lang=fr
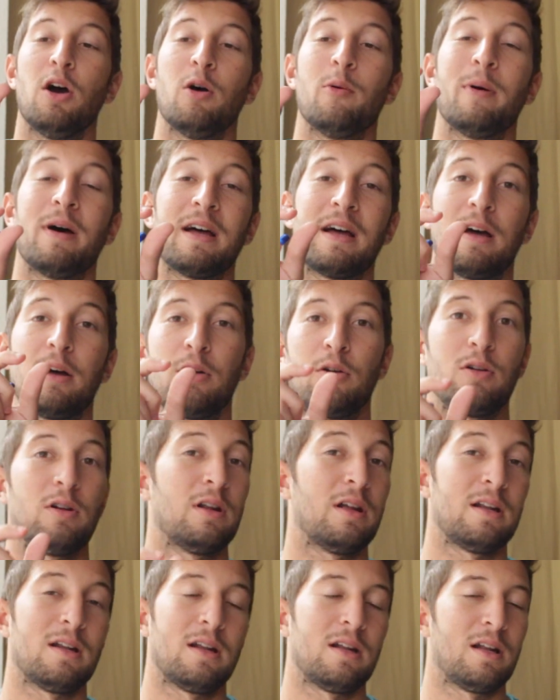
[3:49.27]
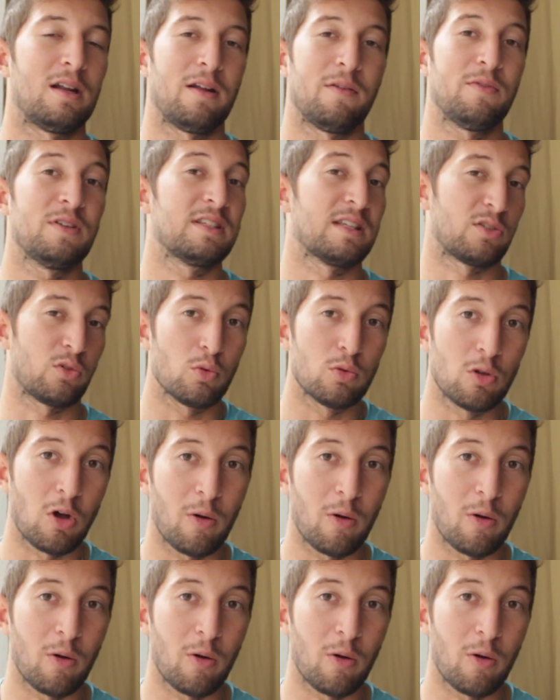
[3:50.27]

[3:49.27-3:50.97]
euh, bah, la, fixation